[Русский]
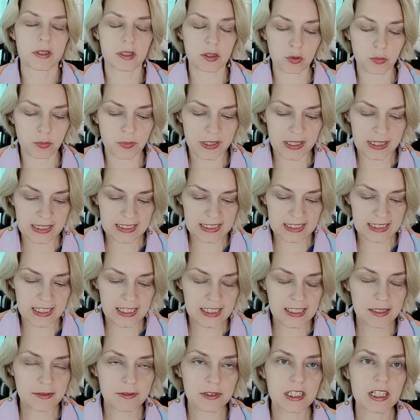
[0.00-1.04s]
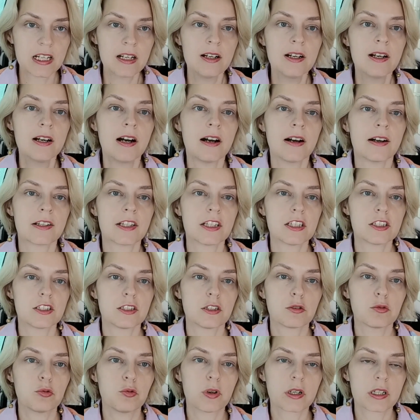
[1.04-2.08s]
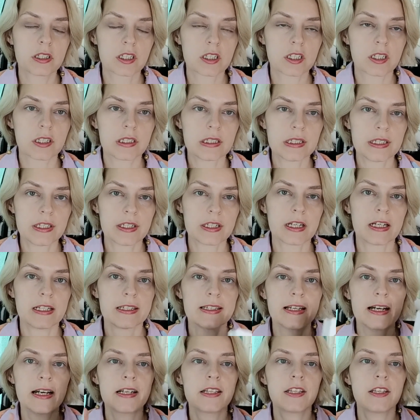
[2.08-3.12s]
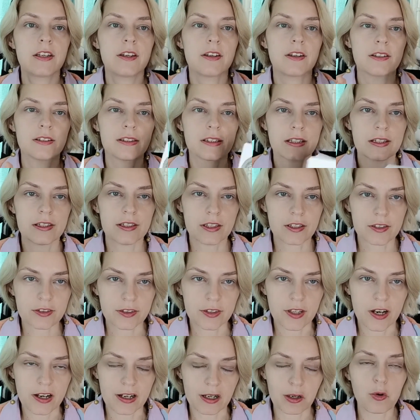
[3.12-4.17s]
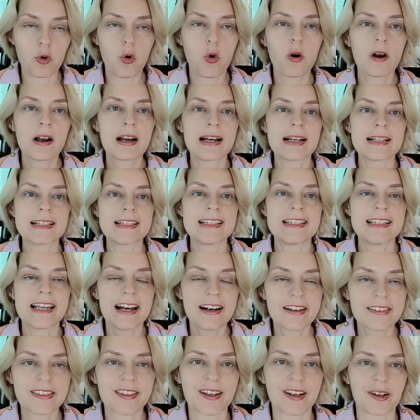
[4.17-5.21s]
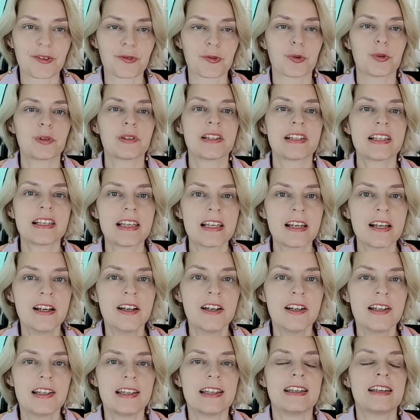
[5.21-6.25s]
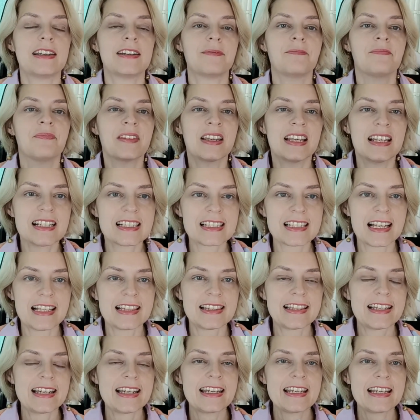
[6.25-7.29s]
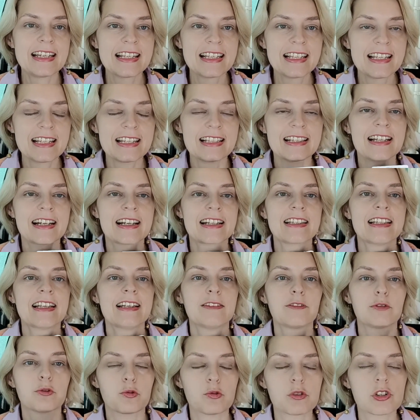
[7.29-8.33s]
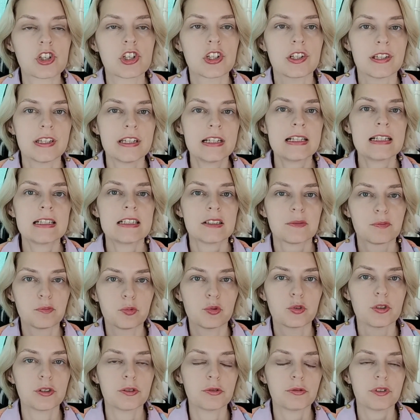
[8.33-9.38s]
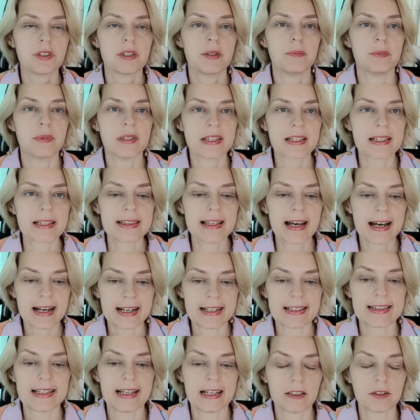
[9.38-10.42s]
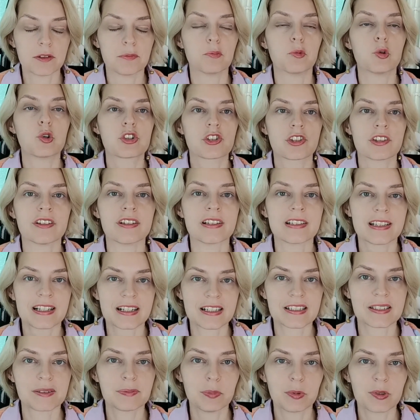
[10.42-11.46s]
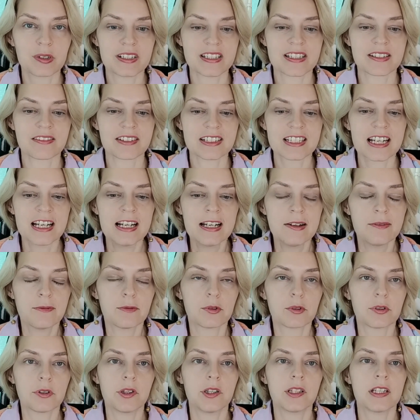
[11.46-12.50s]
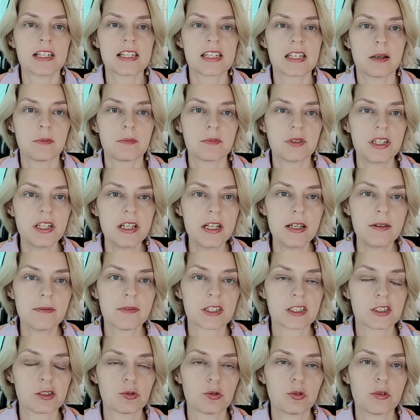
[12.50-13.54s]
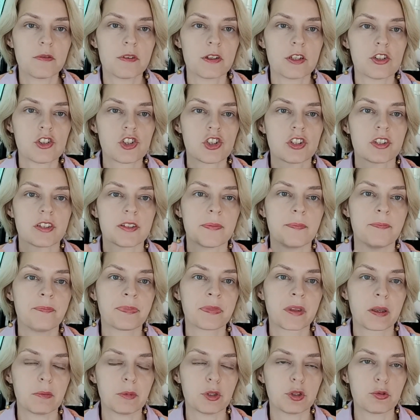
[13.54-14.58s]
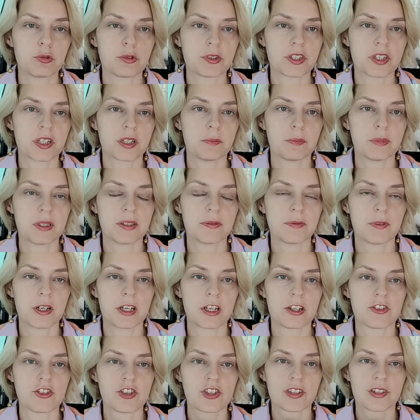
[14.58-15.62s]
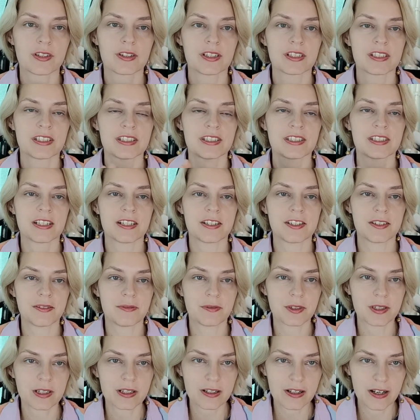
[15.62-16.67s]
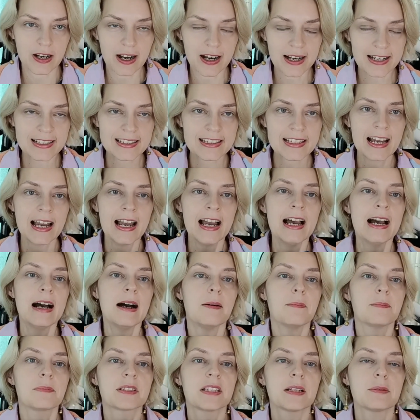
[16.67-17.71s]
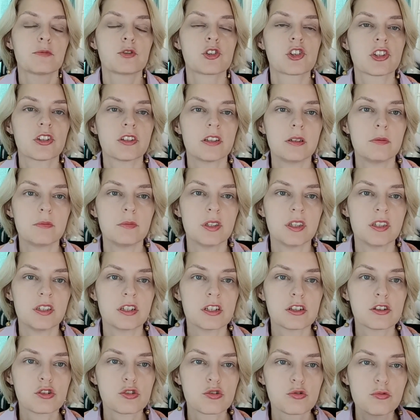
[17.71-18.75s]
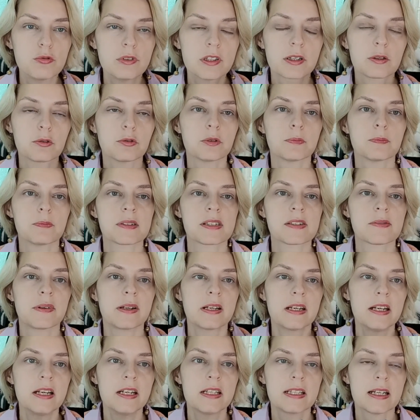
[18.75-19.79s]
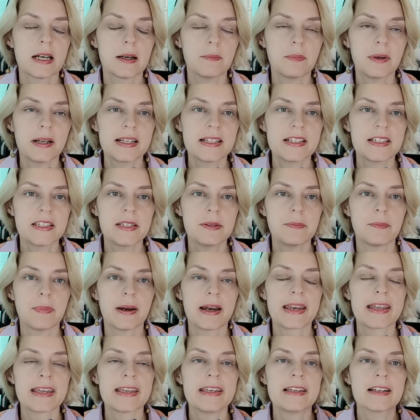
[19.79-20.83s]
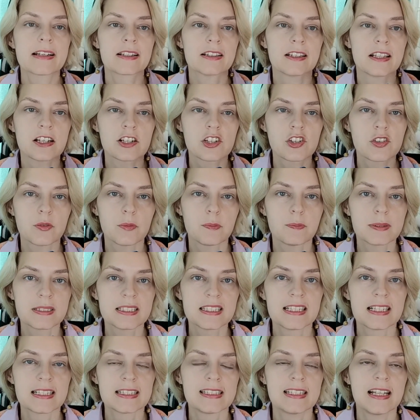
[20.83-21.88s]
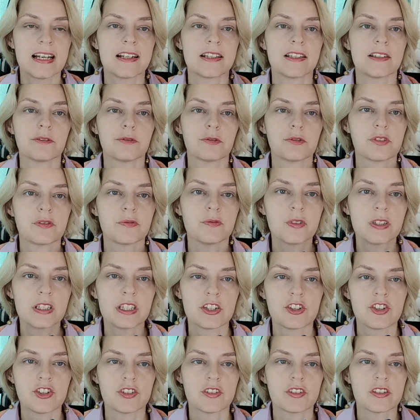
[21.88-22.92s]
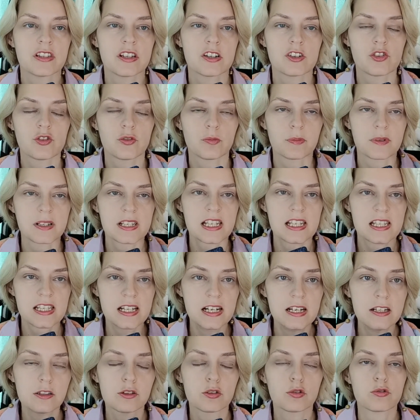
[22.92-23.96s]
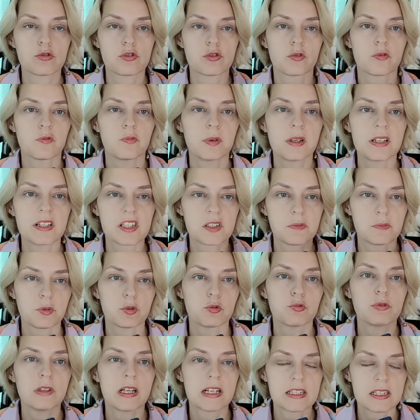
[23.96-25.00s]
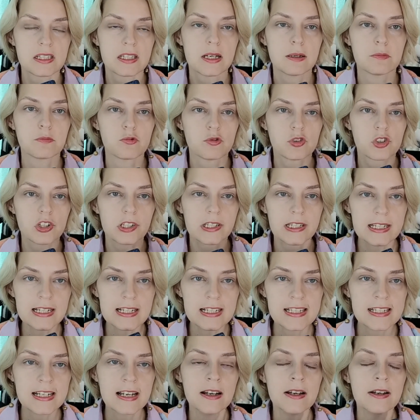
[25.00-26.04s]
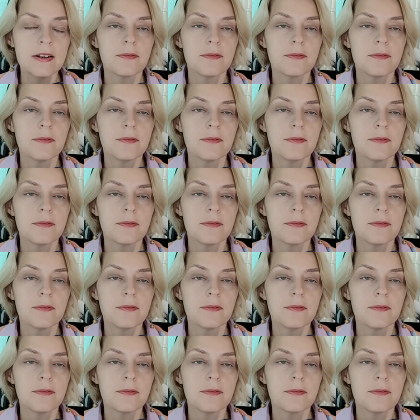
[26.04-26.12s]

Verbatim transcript: подробнее рассказывать. Если коротко, это не гадание, это не таро, хотя тарологи и эзотерики иногда тоже их используют именно так. Да. Можно их так использовать. Вот, но на самом деле в основе лежит методика метафорических ассоциативных карт, потому что именно рисунок, он позволяет обойти барьеры нашего подсознания, то есть вытащить из нашего подсознания то, что, в принципе, у нас там уже есть,